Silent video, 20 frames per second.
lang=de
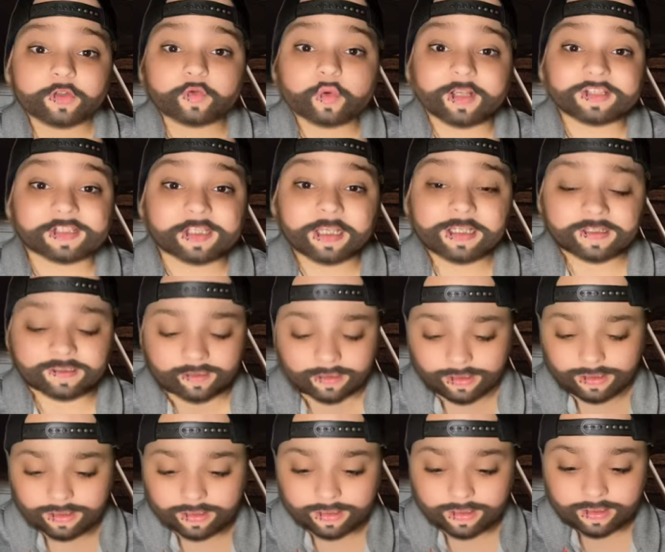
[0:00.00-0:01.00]
Du hast recht.
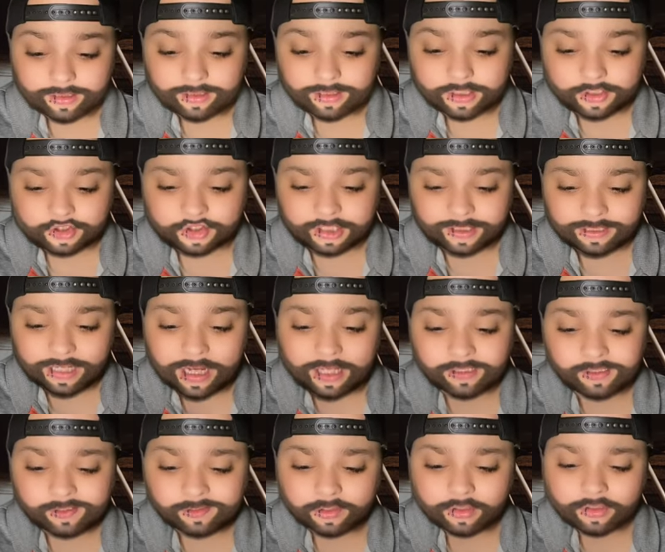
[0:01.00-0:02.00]
Hier steht
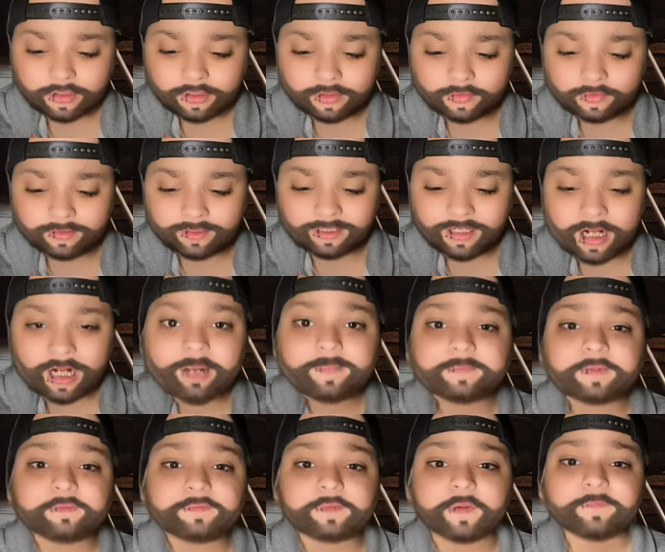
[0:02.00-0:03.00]
anzünden und innerhalb
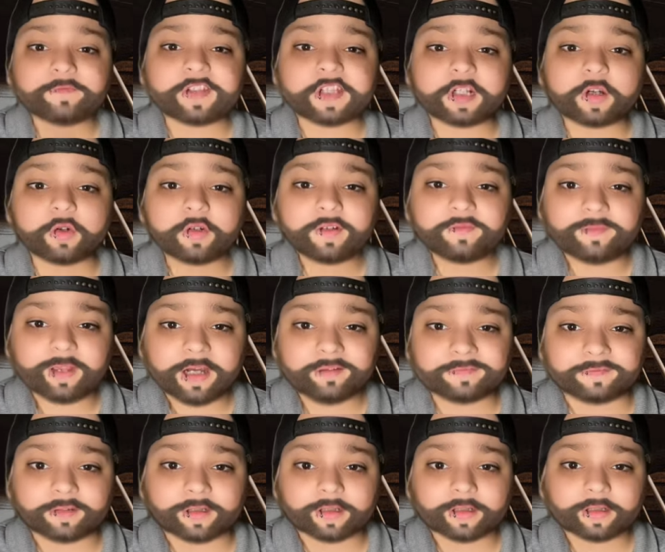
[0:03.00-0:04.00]
von 5 Sekunden
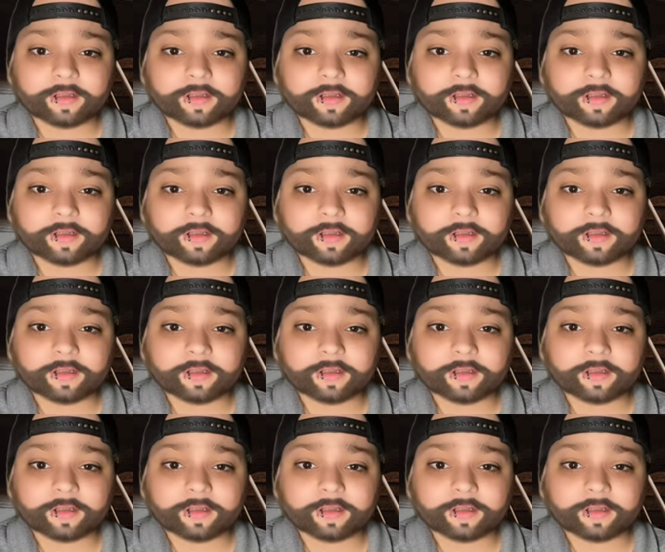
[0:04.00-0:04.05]
werfen.